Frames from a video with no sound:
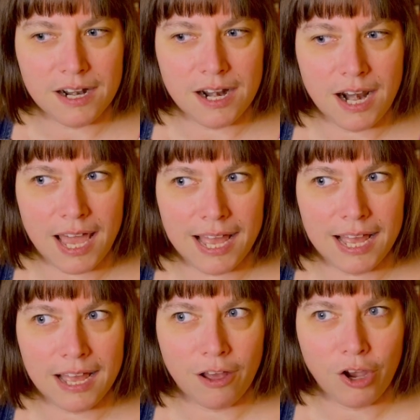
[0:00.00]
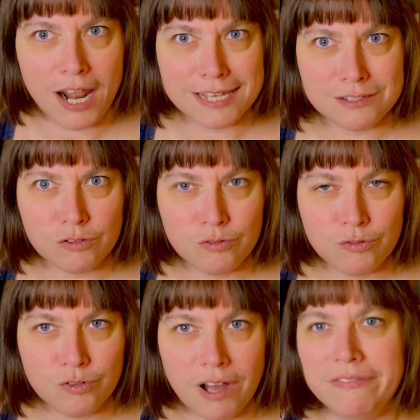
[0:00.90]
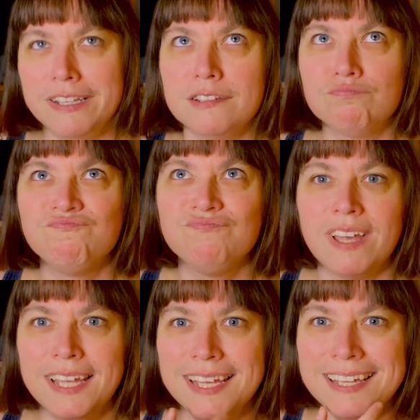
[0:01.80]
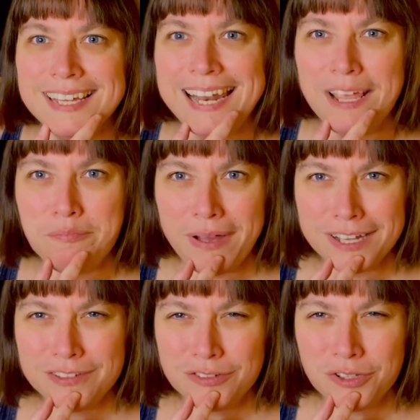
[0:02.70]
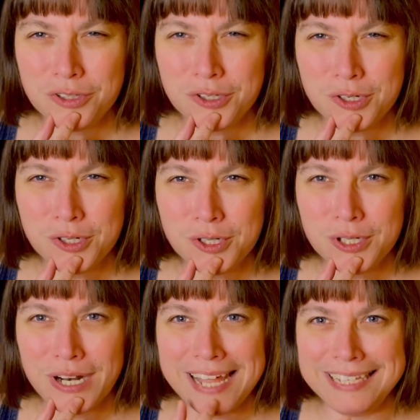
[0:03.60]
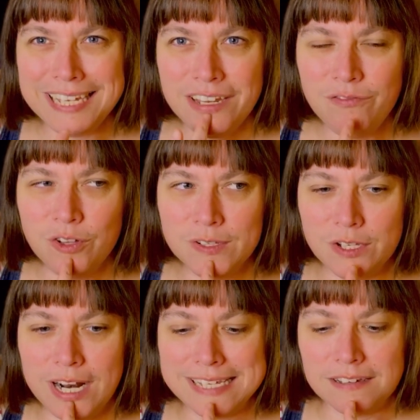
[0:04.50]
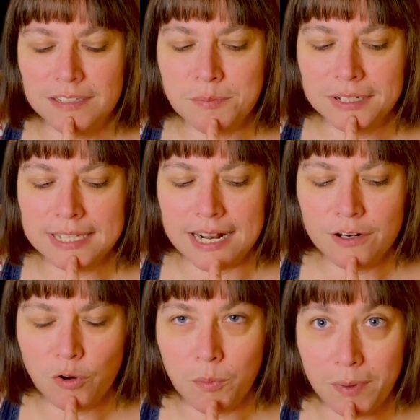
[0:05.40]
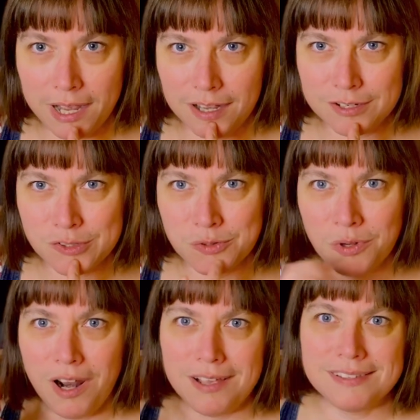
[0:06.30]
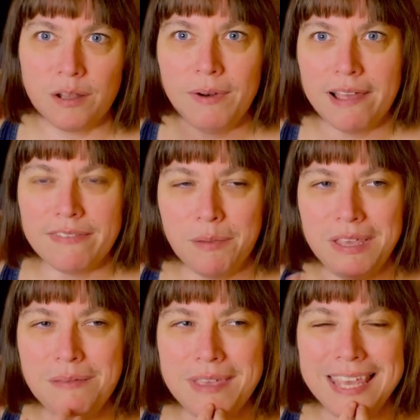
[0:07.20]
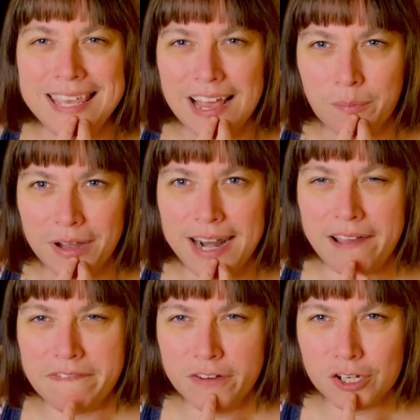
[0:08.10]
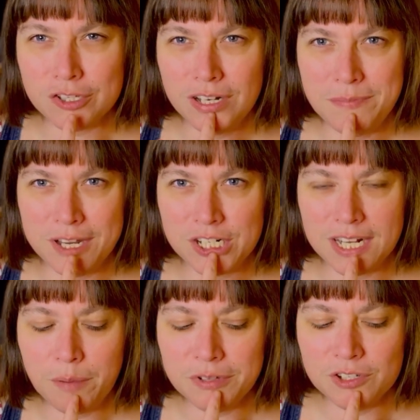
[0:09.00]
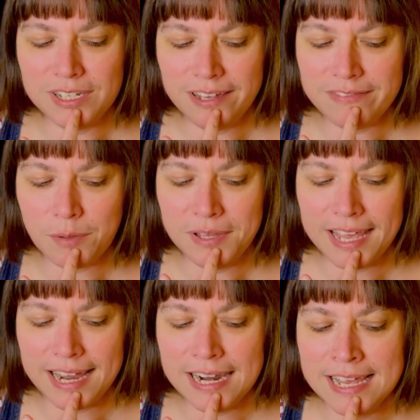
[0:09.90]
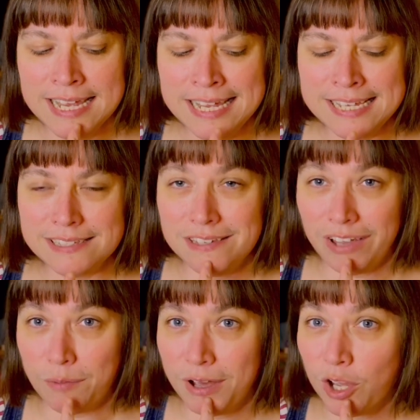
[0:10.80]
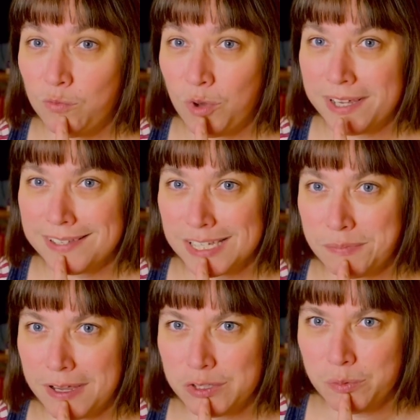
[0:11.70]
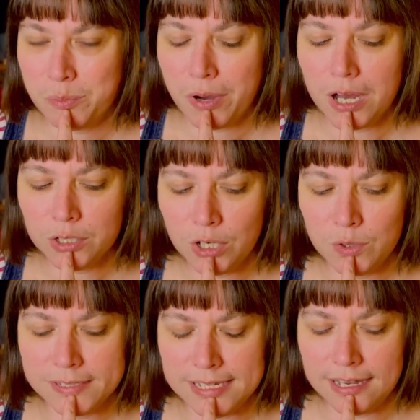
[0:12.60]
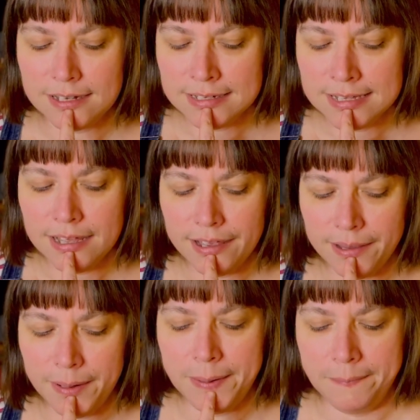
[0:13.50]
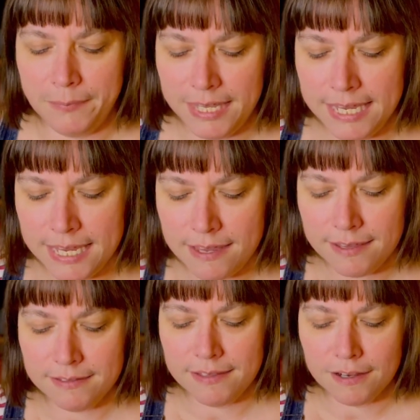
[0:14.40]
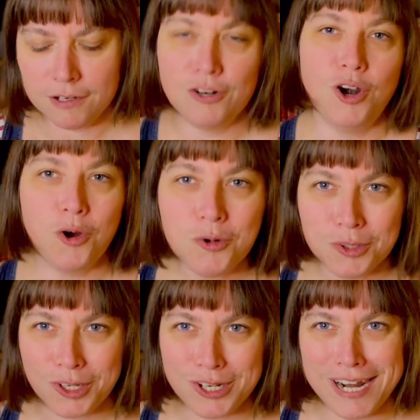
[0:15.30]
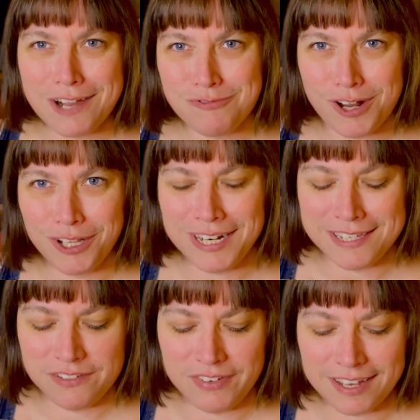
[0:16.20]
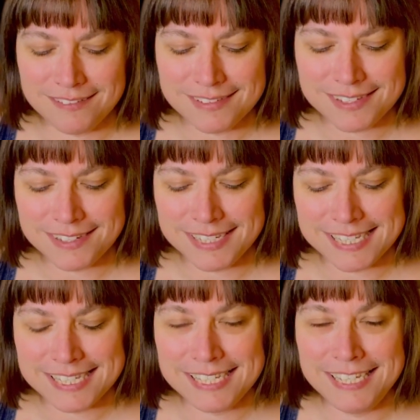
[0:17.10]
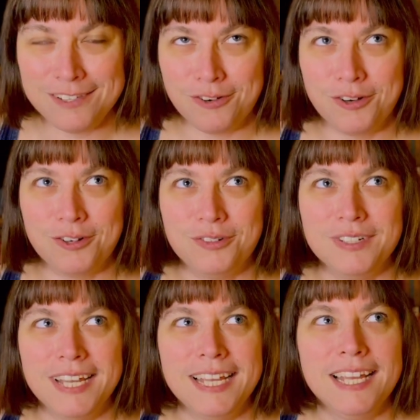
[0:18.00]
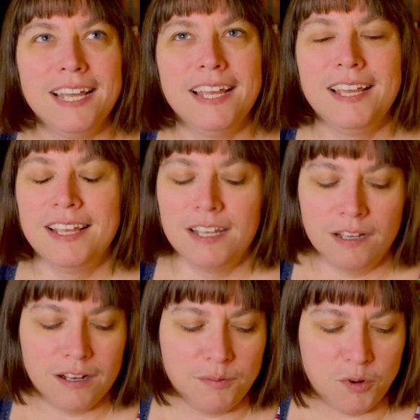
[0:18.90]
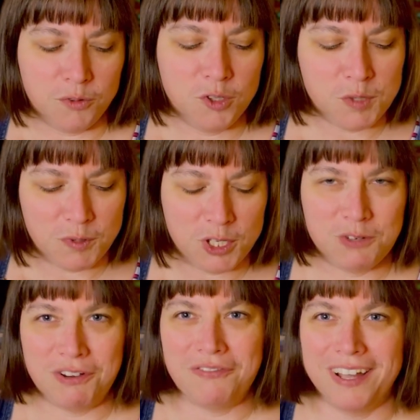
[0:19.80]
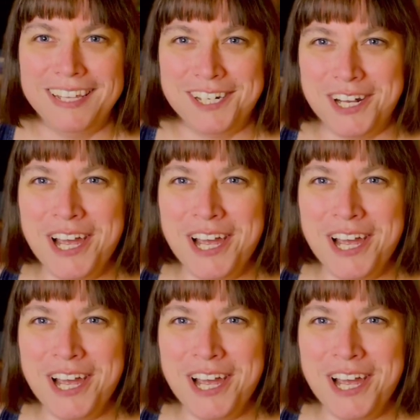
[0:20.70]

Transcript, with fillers: la relation, en fait, l'impact de la dérive de, la santé mentale d'un parent sur l'ensemble de la famille, mais également la force de l'imaginaire et du lien familial. C'est vraiment remuant, ça se passe au bord de l'océan. Euh, et dans l'autre, la couleur de la différence, c'est un... Ah mon dieu, je sais pas ce que je vais faire déjà.